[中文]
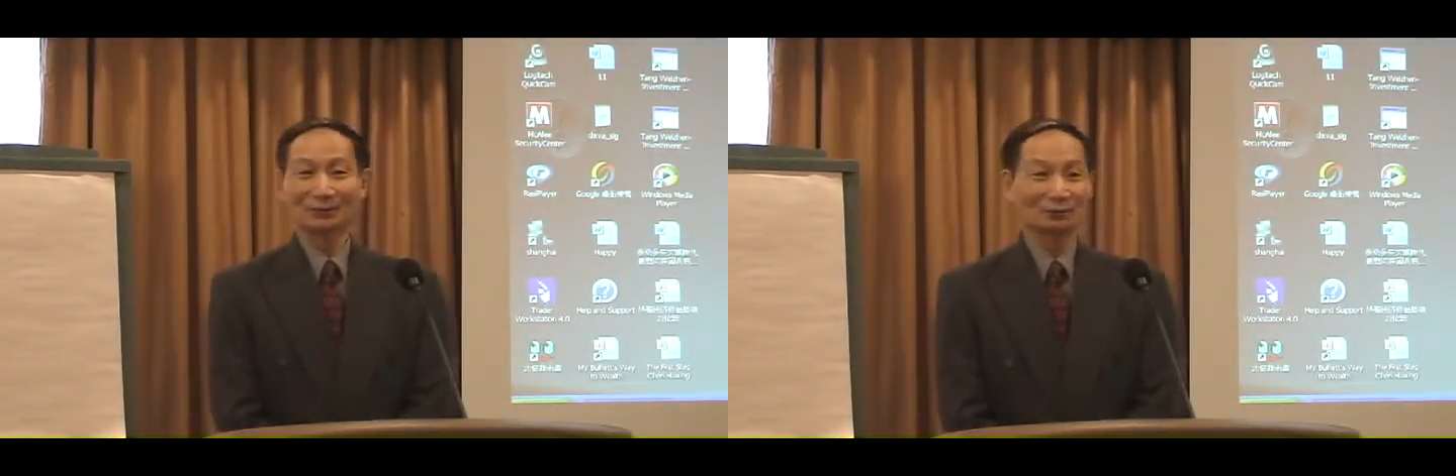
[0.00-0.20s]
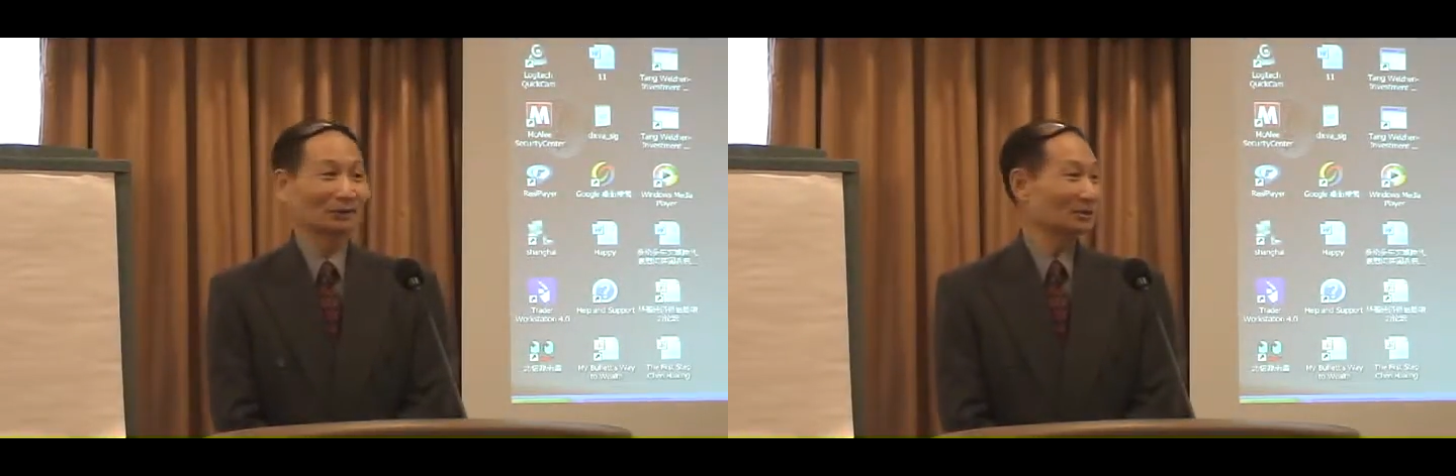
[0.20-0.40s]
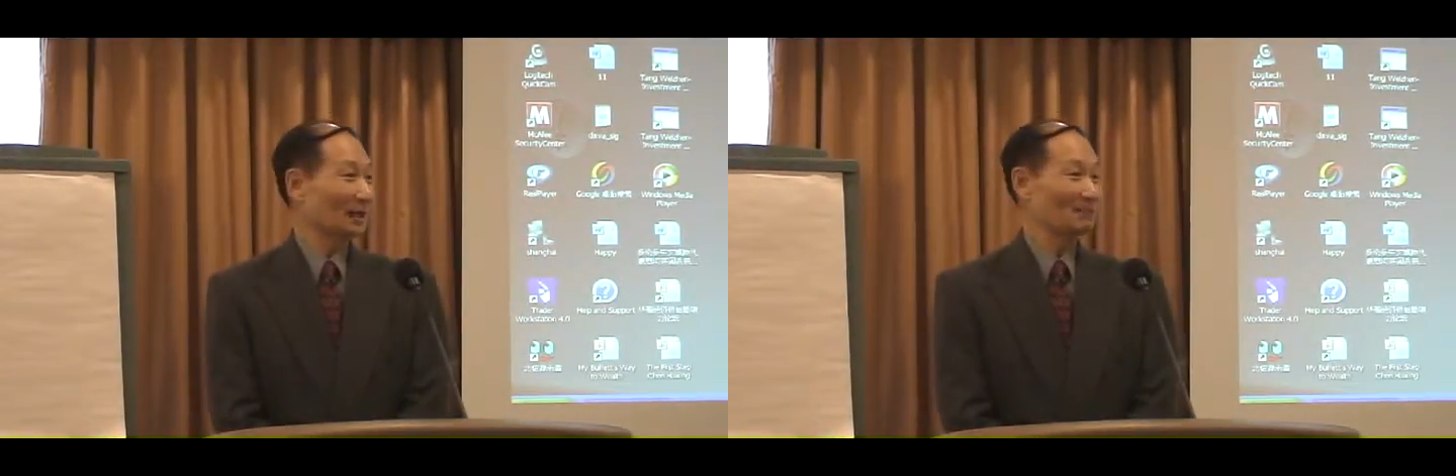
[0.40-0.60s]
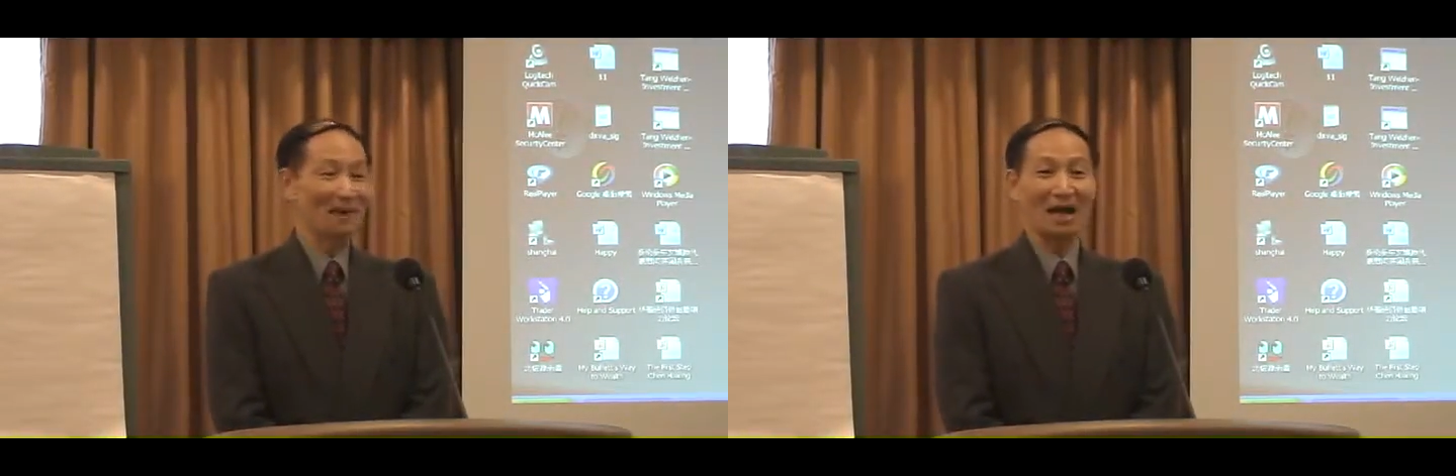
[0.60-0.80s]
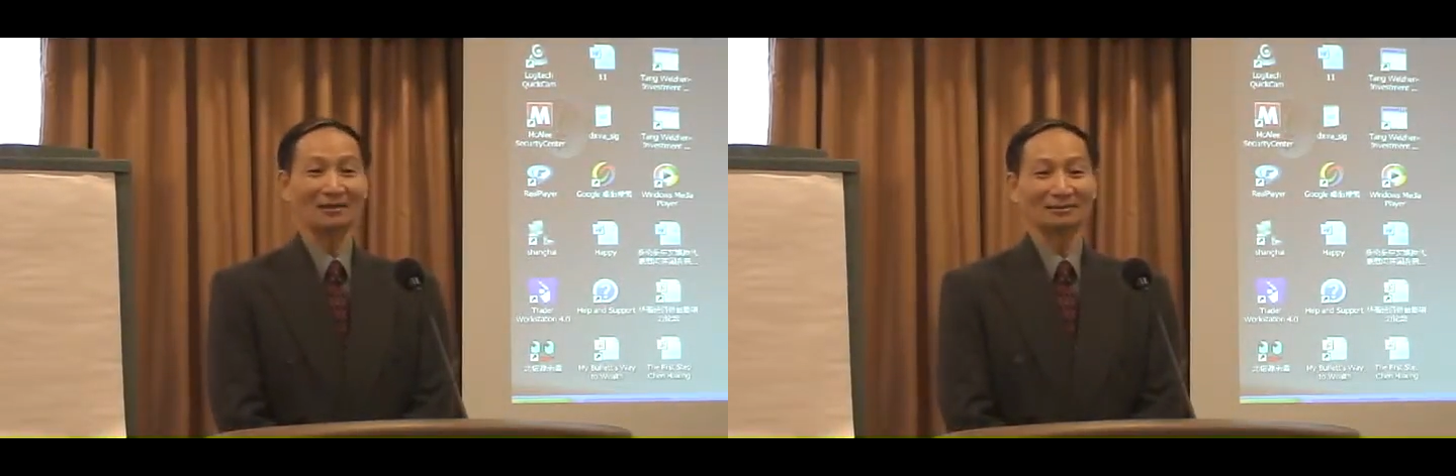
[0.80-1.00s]
因为钟女士很
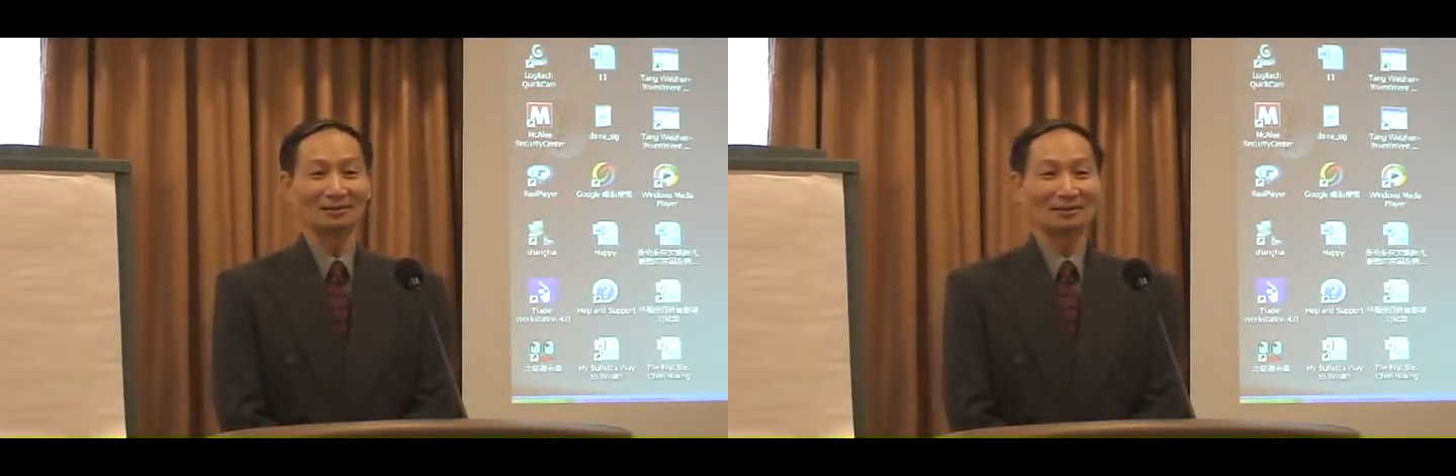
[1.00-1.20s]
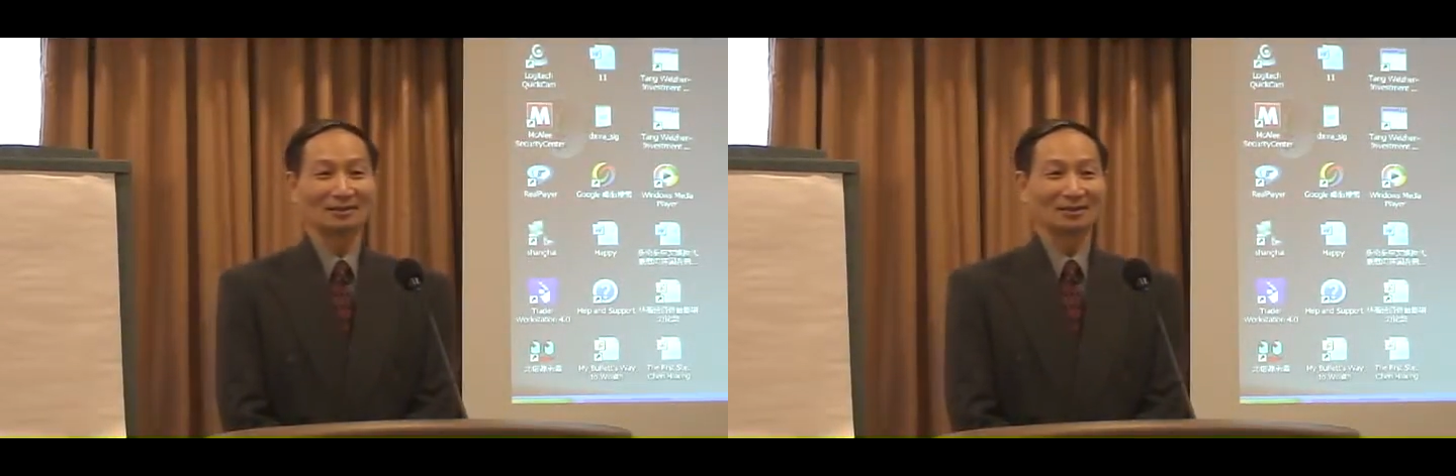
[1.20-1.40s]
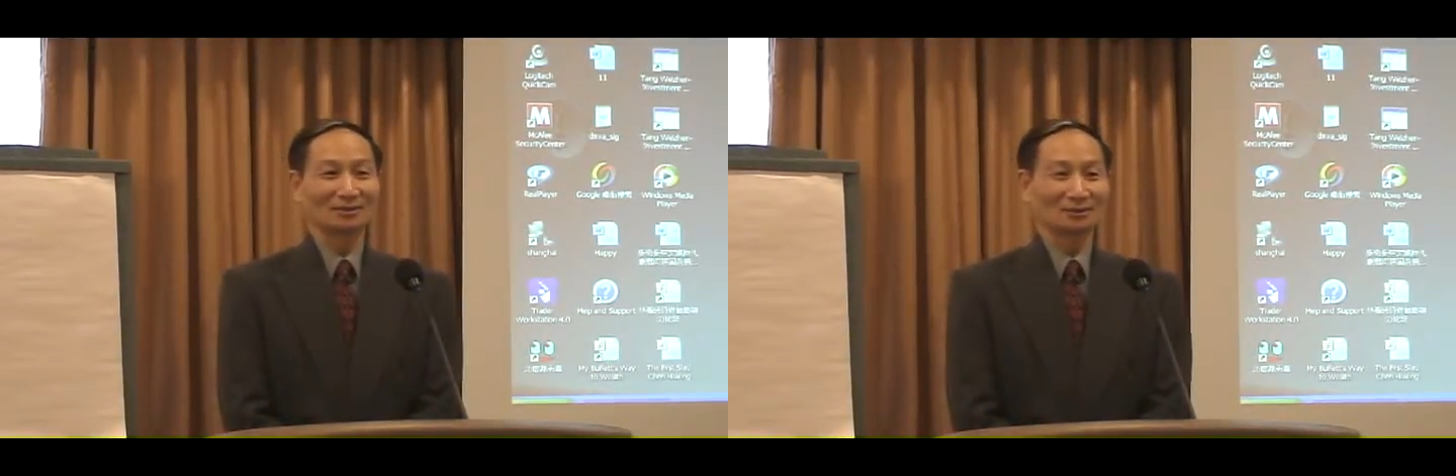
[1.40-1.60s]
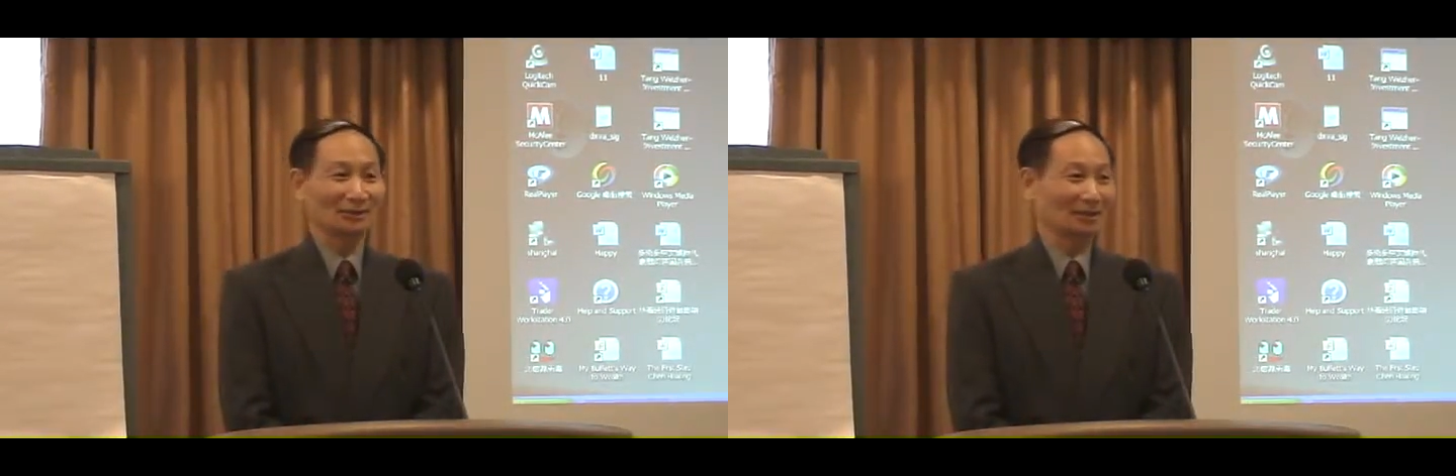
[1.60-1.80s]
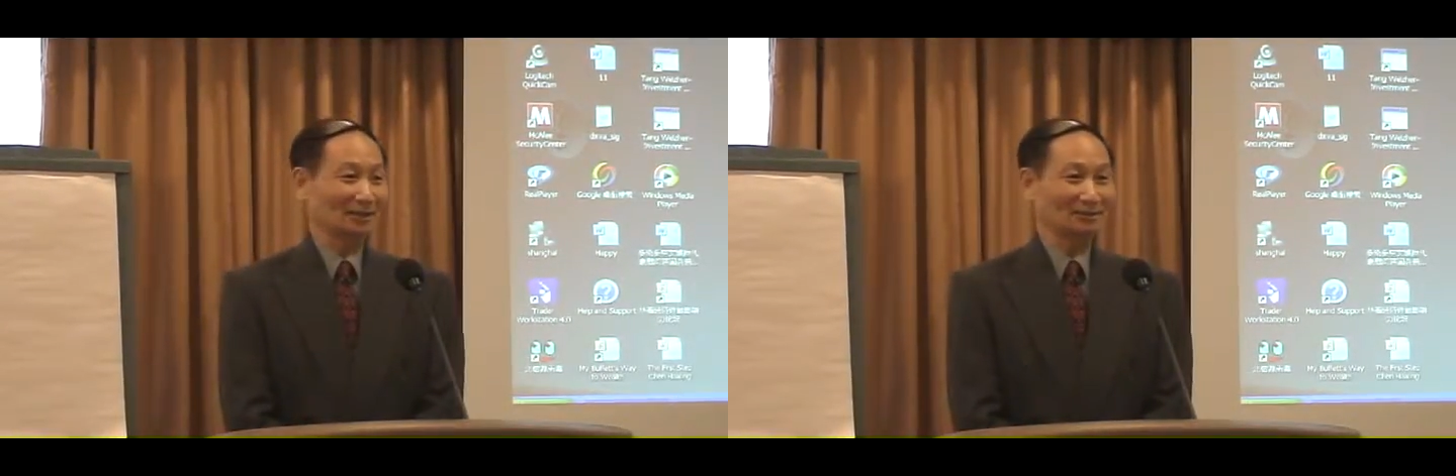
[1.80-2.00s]
忙，所
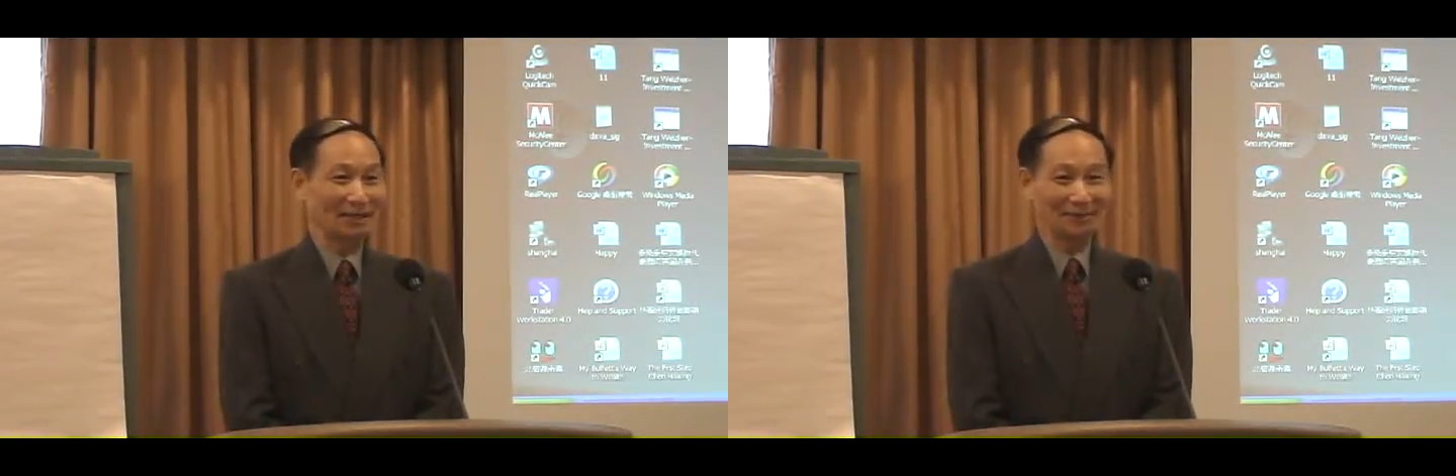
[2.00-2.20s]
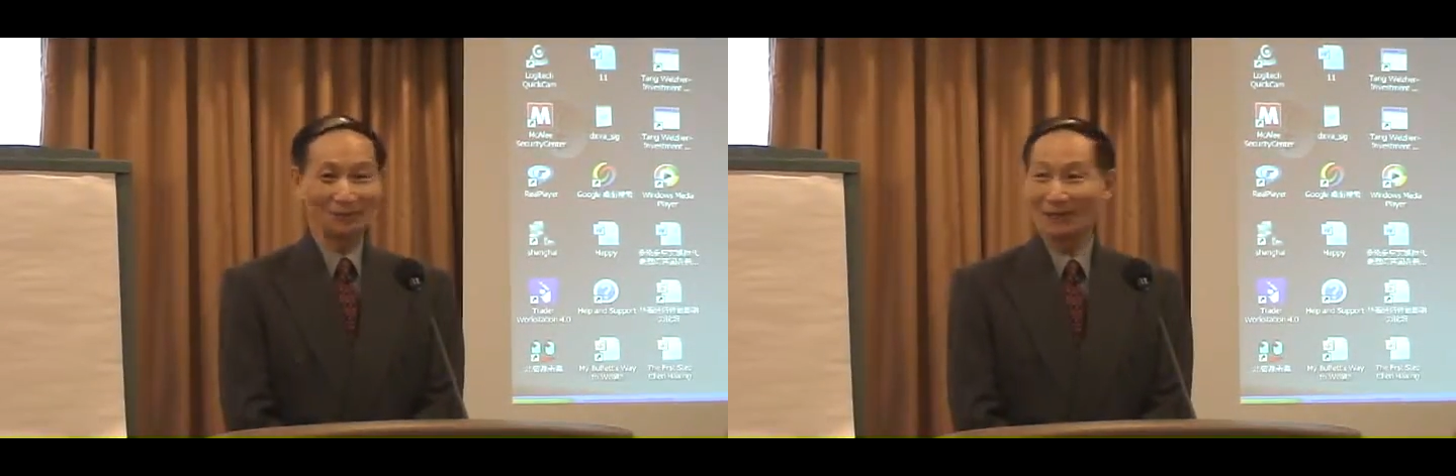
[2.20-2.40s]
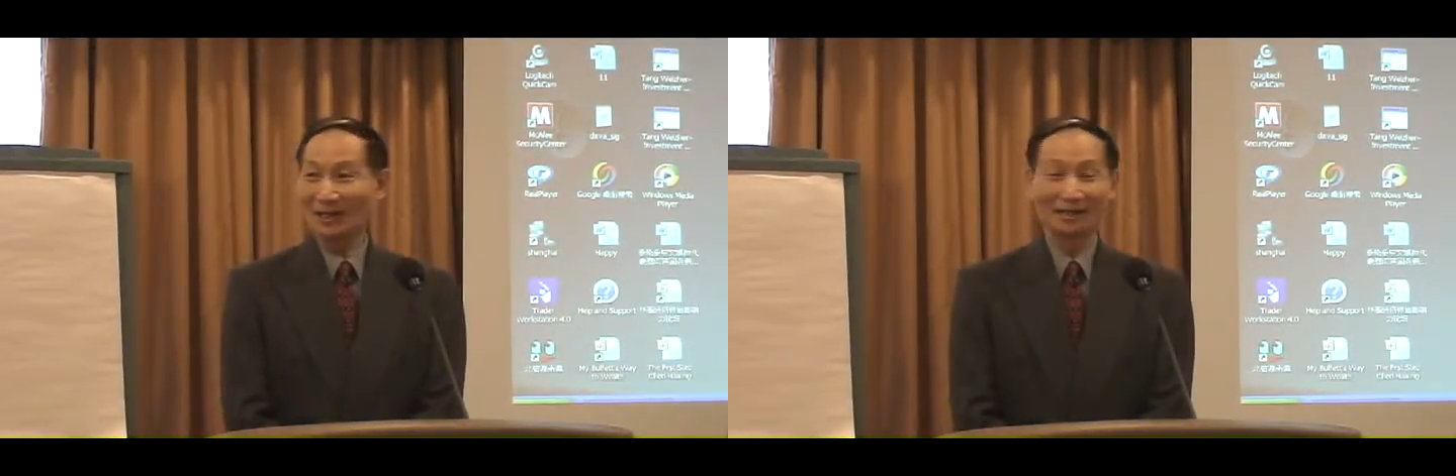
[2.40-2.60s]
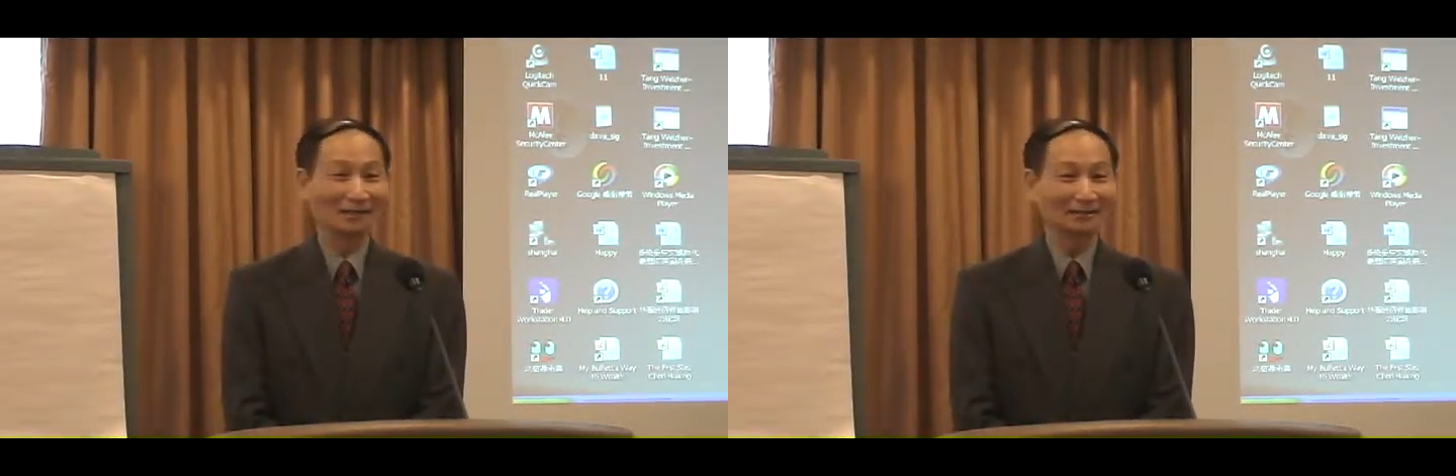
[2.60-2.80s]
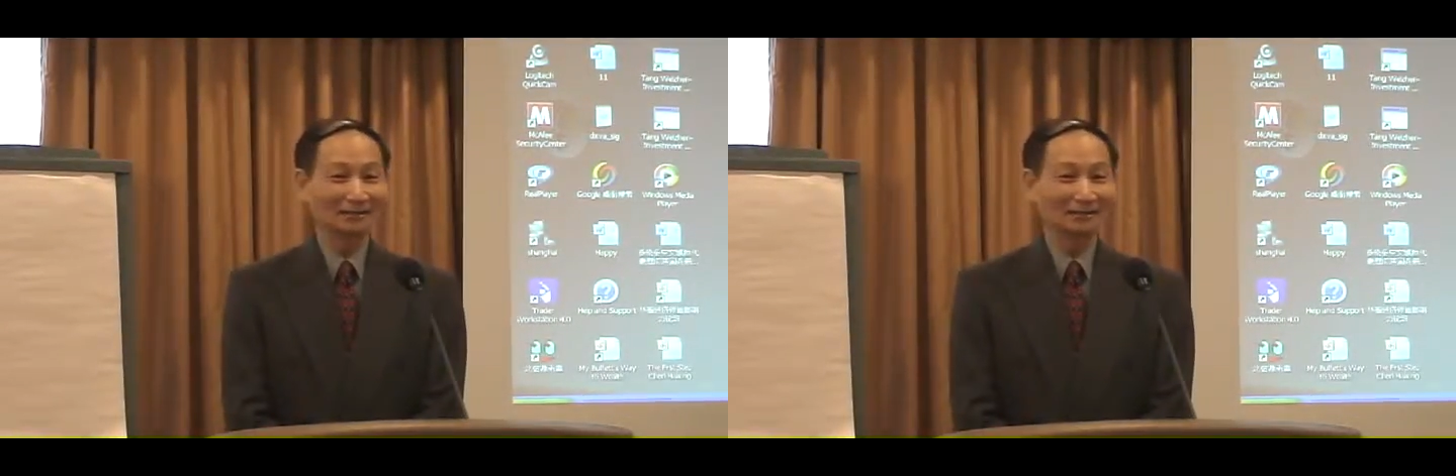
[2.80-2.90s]
以呢，就让我啊